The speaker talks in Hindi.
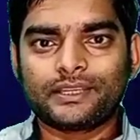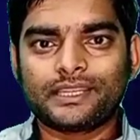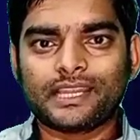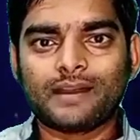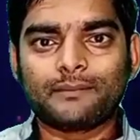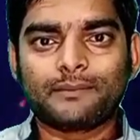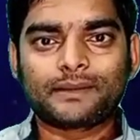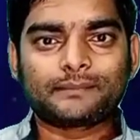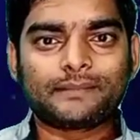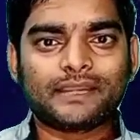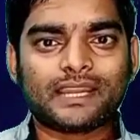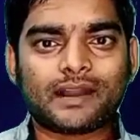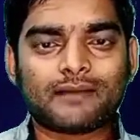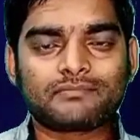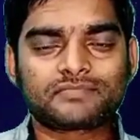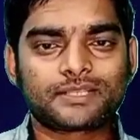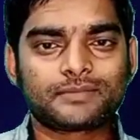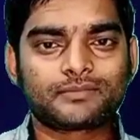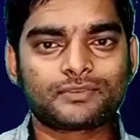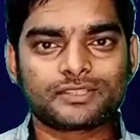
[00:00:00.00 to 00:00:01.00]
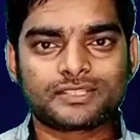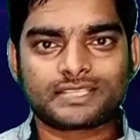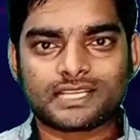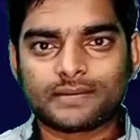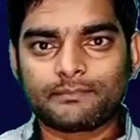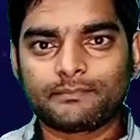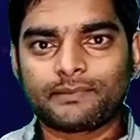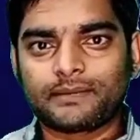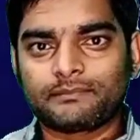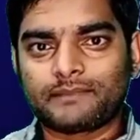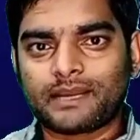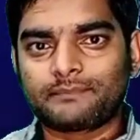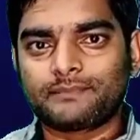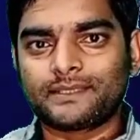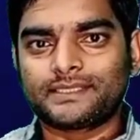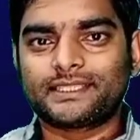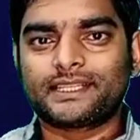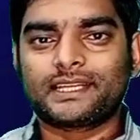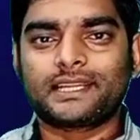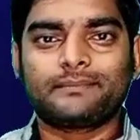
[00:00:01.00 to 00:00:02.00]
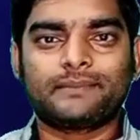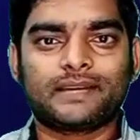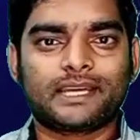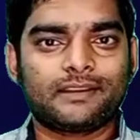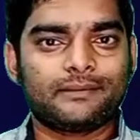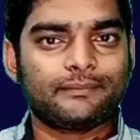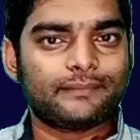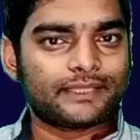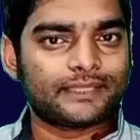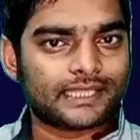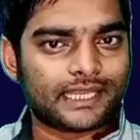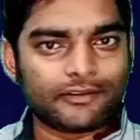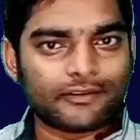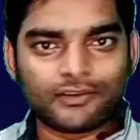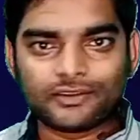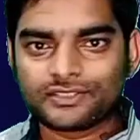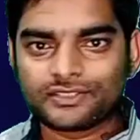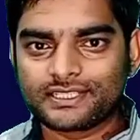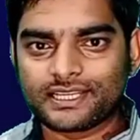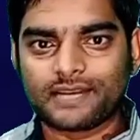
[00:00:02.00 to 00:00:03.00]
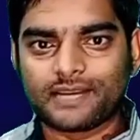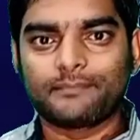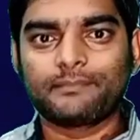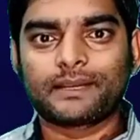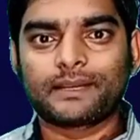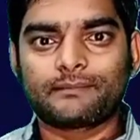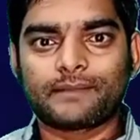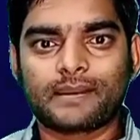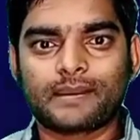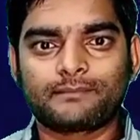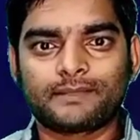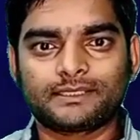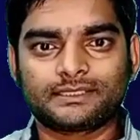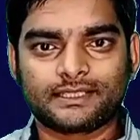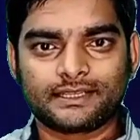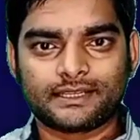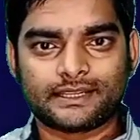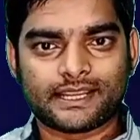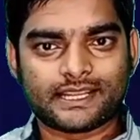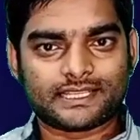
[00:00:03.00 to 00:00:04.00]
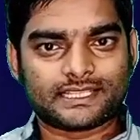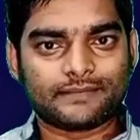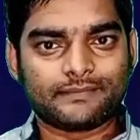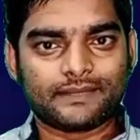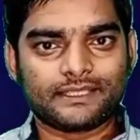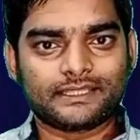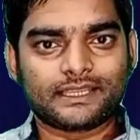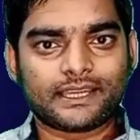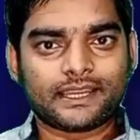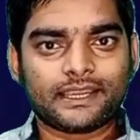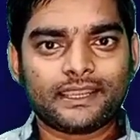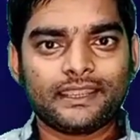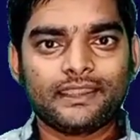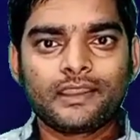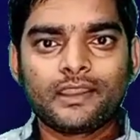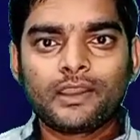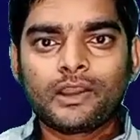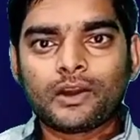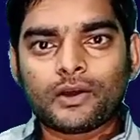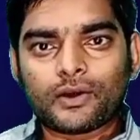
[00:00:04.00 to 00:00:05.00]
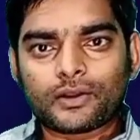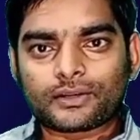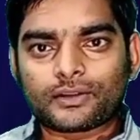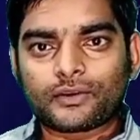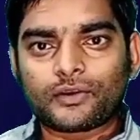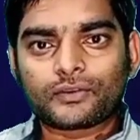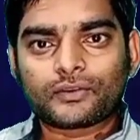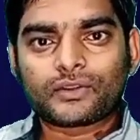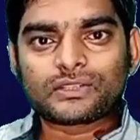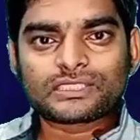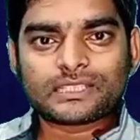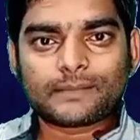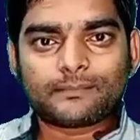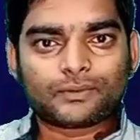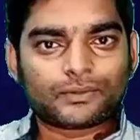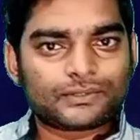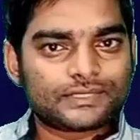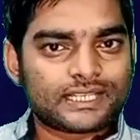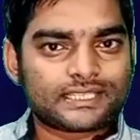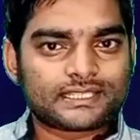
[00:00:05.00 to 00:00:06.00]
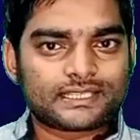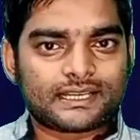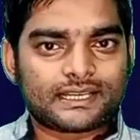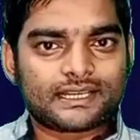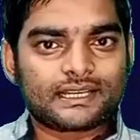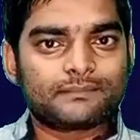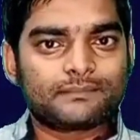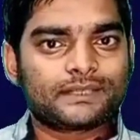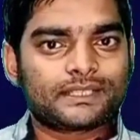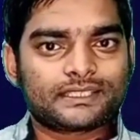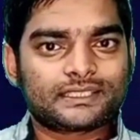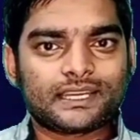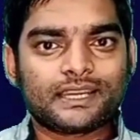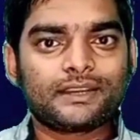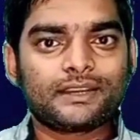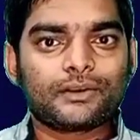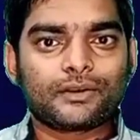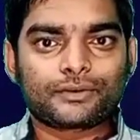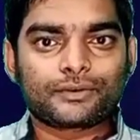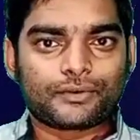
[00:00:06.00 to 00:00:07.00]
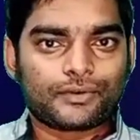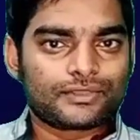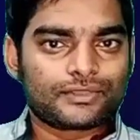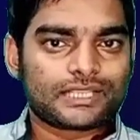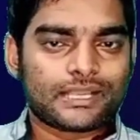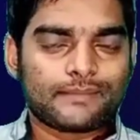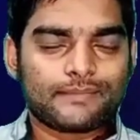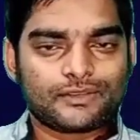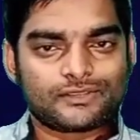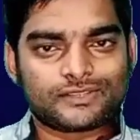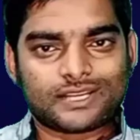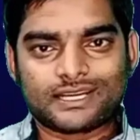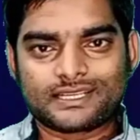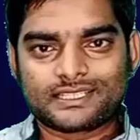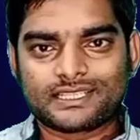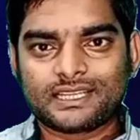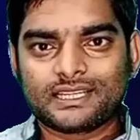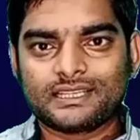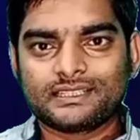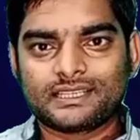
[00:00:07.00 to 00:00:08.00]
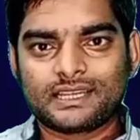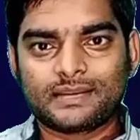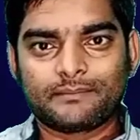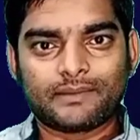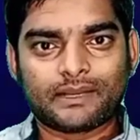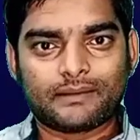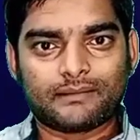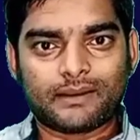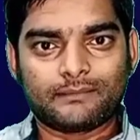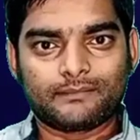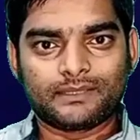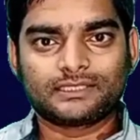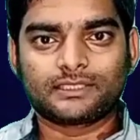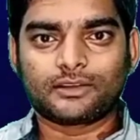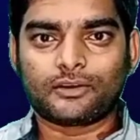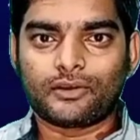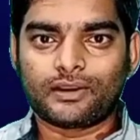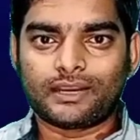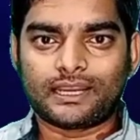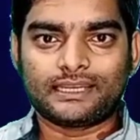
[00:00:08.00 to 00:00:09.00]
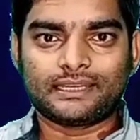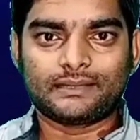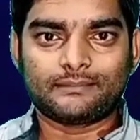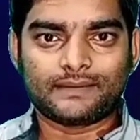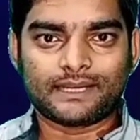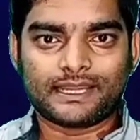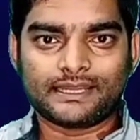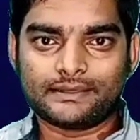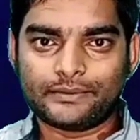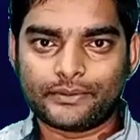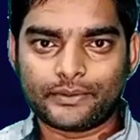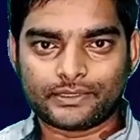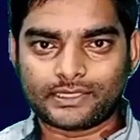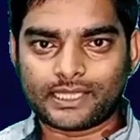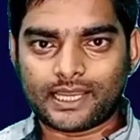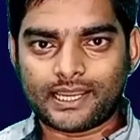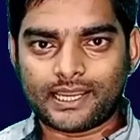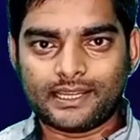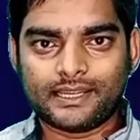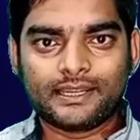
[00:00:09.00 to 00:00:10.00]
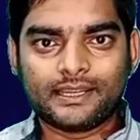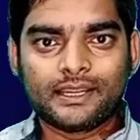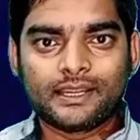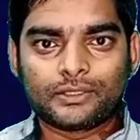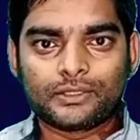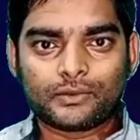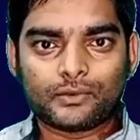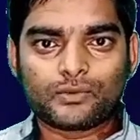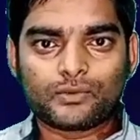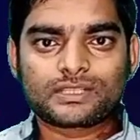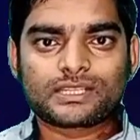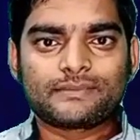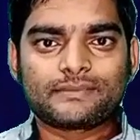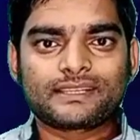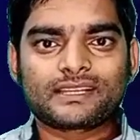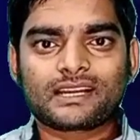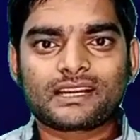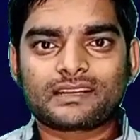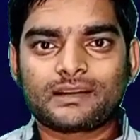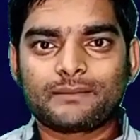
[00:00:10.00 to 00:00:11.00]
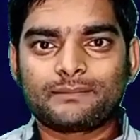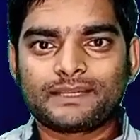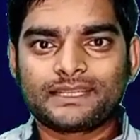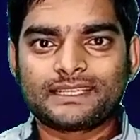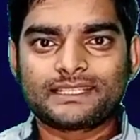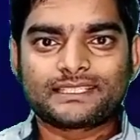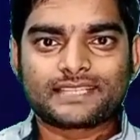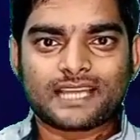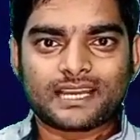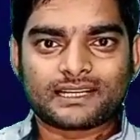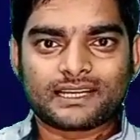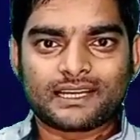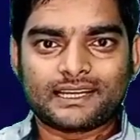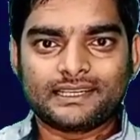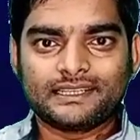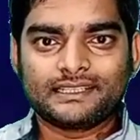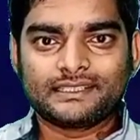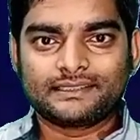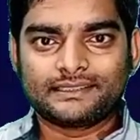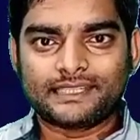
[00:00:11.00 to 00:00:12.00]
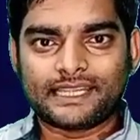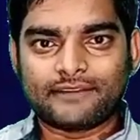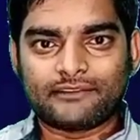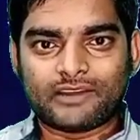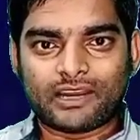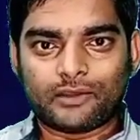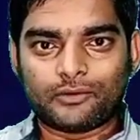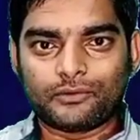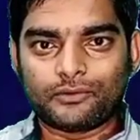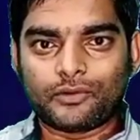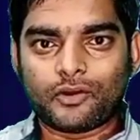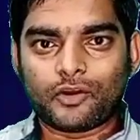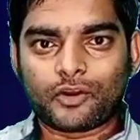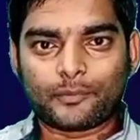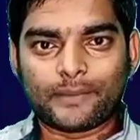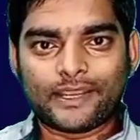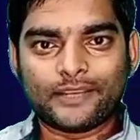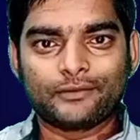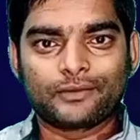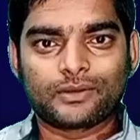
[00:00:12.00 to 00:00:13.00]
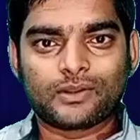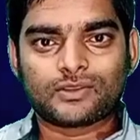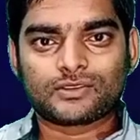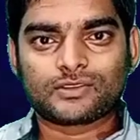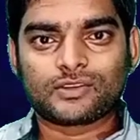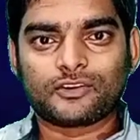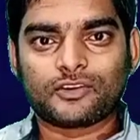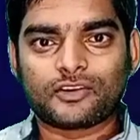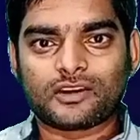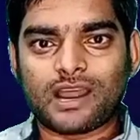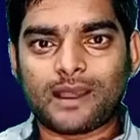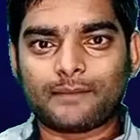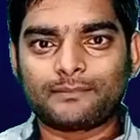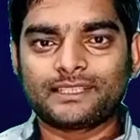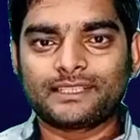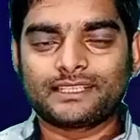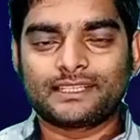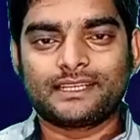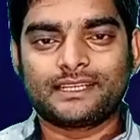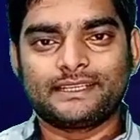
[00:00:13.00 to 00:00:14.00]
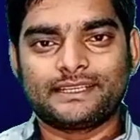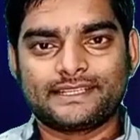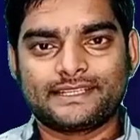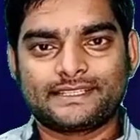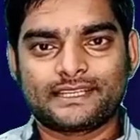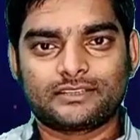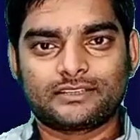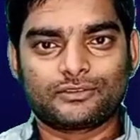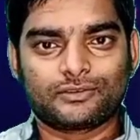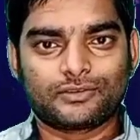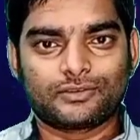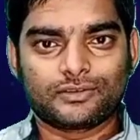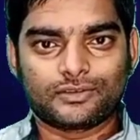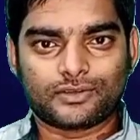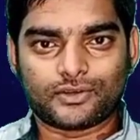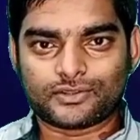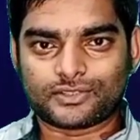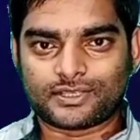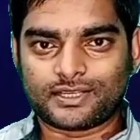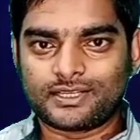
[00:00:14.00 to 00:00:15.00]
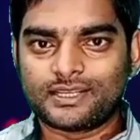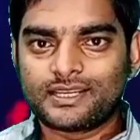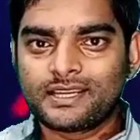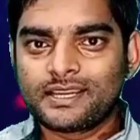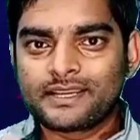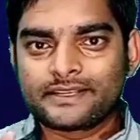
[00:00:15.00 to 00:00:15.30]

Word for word: यहाँ पर मैं आप सबको जन्म प्रमाण पत्र के बारे में बताने वाली जन्म प्रमाण पत्र कैसे बनता है और कौन कौन सा प्रोसेस करना पड़ता है और कौन सा वेबसाइट से जन्म प्रमाण पत्र ऑनलाइन अप्लाई होता है तो उन सभी का कंप्लीट जानकारी देने वाला हूँ और मैं हूँ रोशन और आप देख रहे हैं डिजिटल जोन रोशन